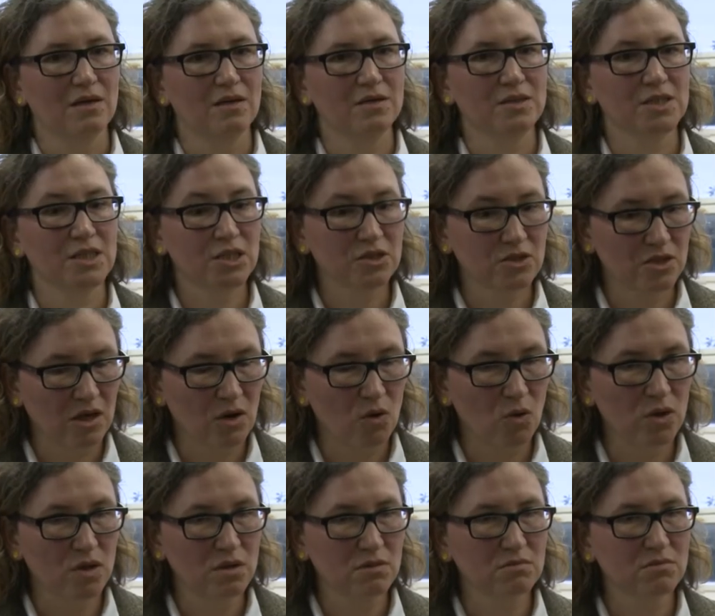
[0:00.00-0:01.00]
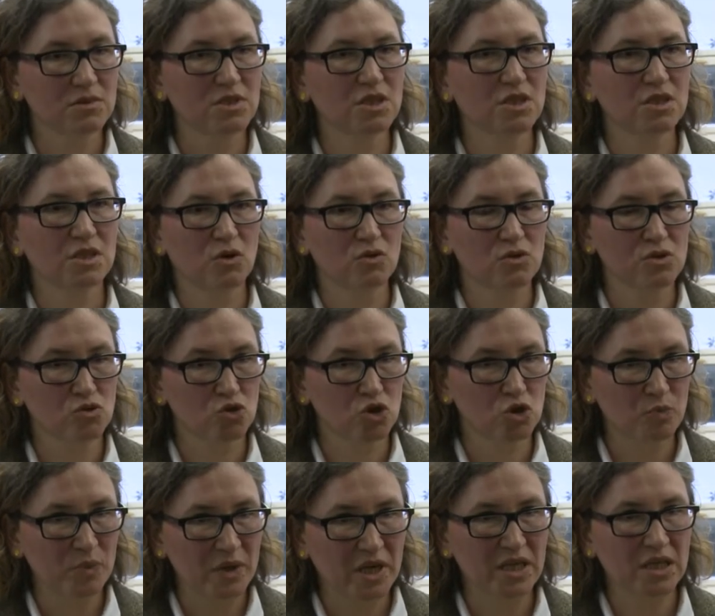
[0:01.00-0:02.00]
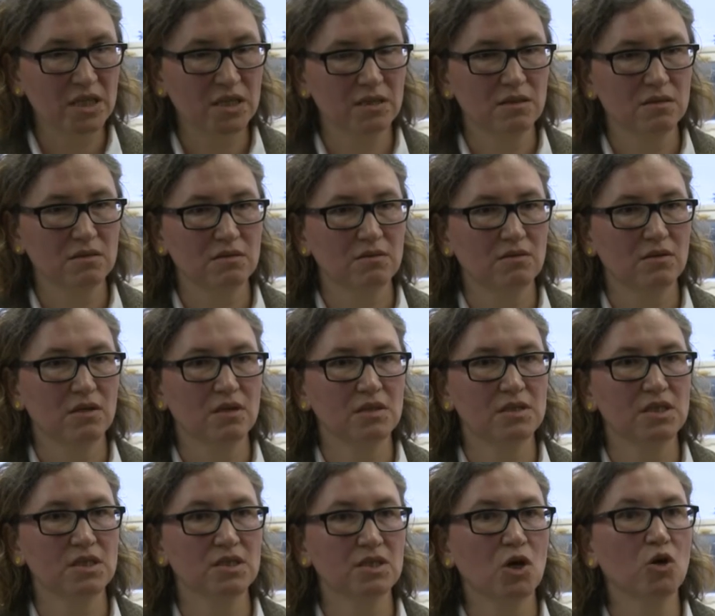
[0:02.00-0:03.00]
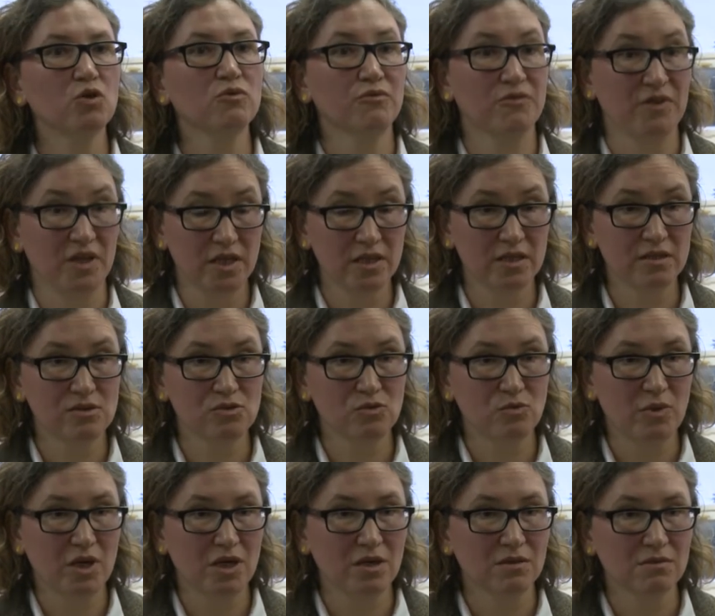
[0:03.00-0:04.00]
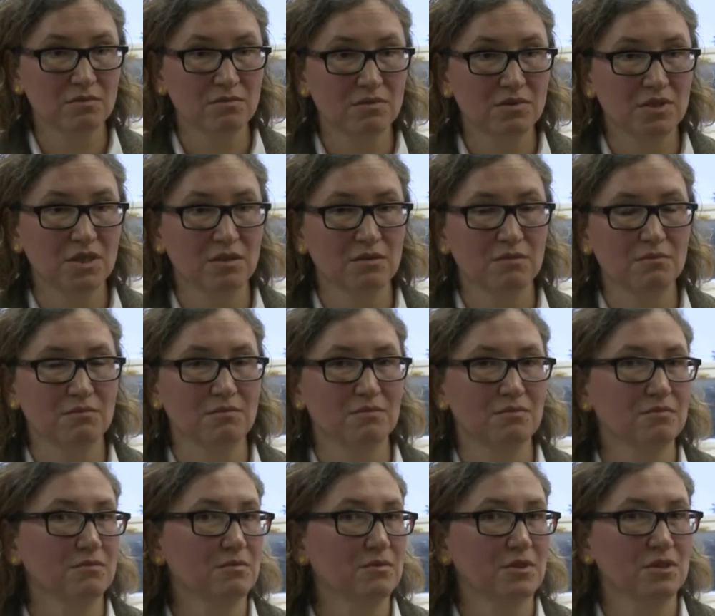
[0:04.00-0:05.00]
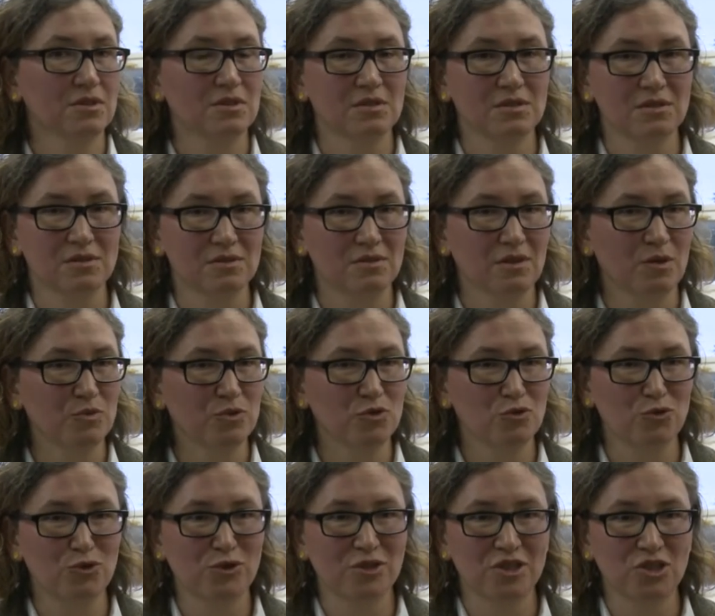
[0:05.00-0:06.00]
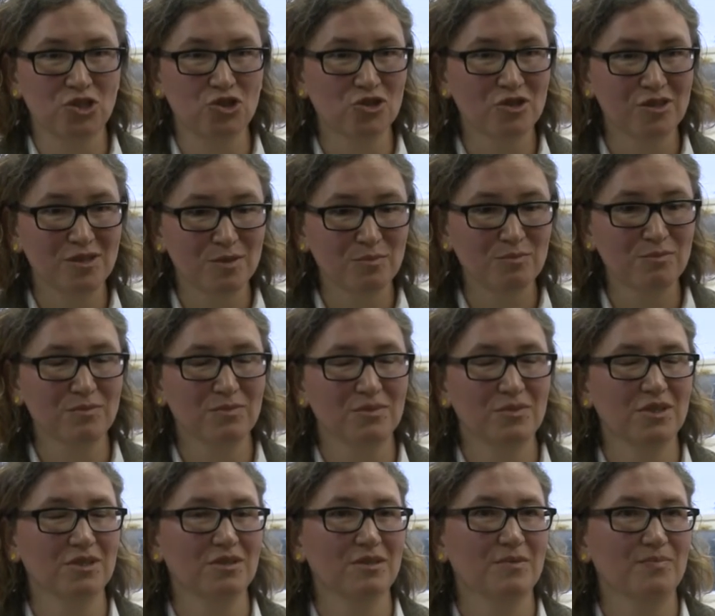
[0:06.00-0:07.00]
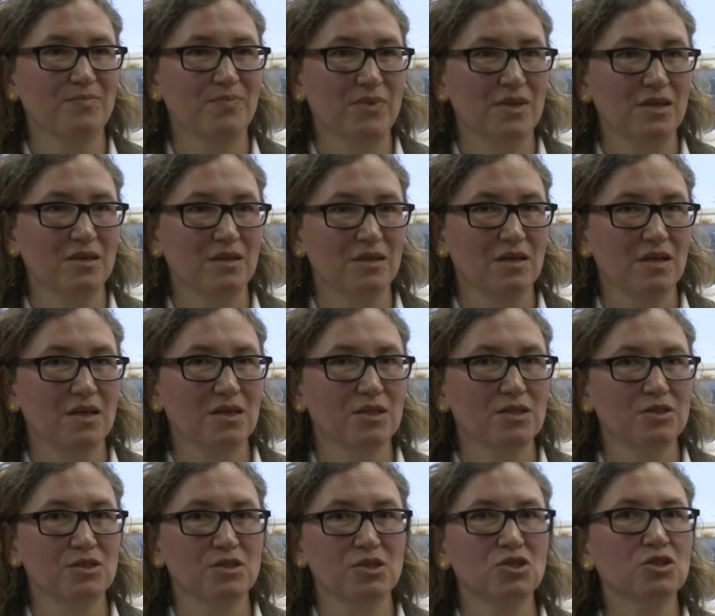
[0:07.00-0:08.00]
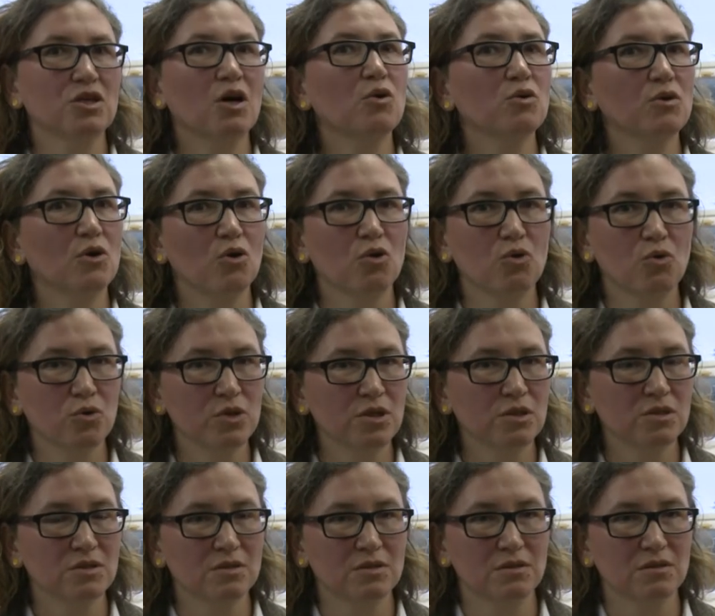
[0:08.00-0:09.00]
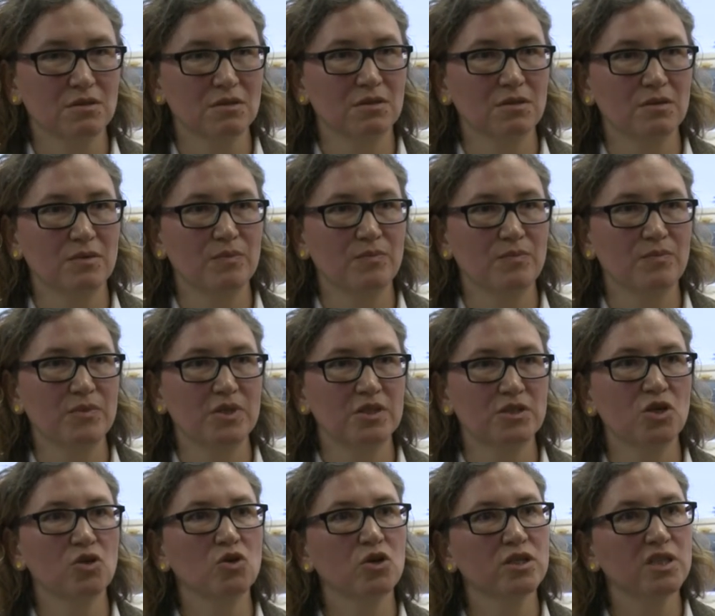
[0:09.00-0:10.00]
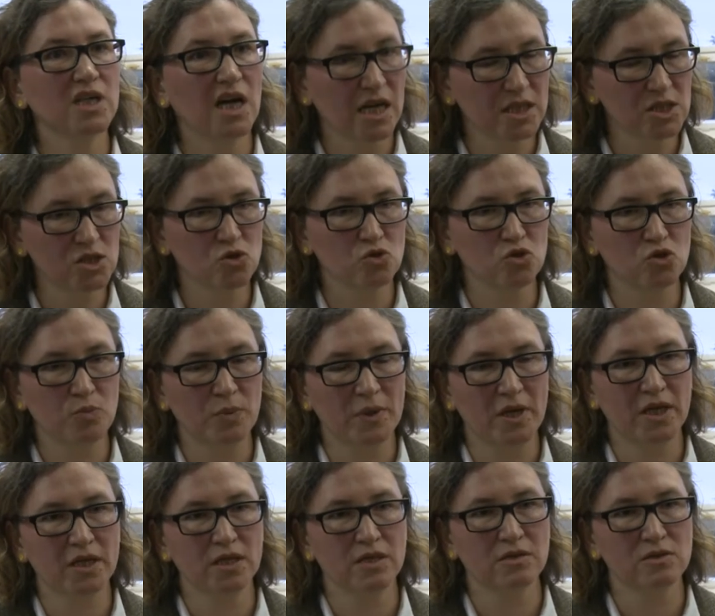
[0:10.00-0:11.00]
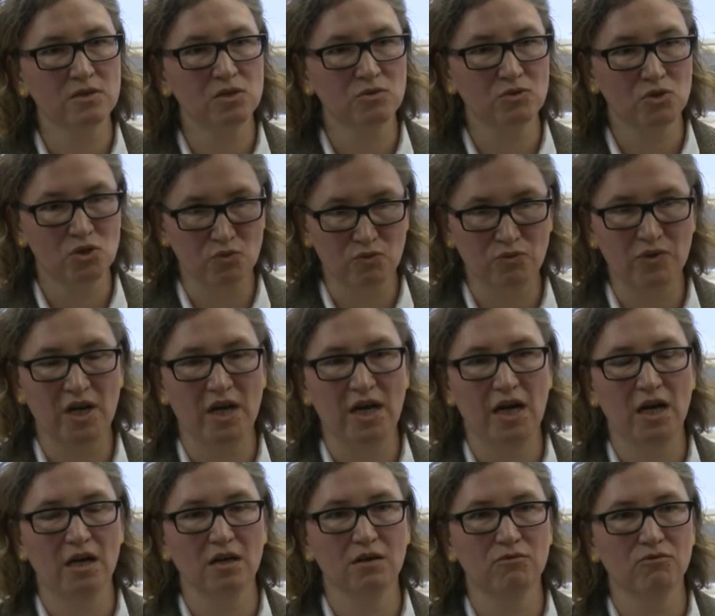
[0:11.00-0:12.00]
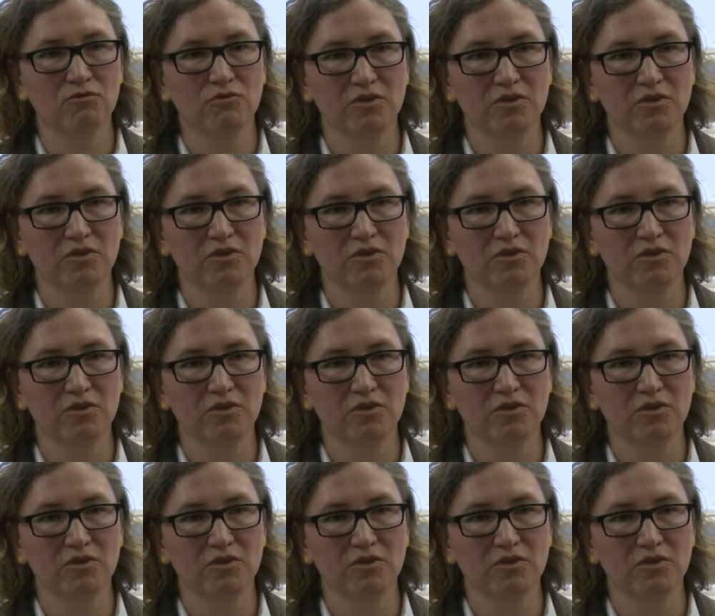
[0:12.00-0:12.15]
Sich trauen, sich trauen zu sprechen, sich trauen Fehler zu machen, denn das ist absolut nicht schlimm. Ähm, sich trauen auch ruhig, äh, die Leute anzusprechen, zu fragen,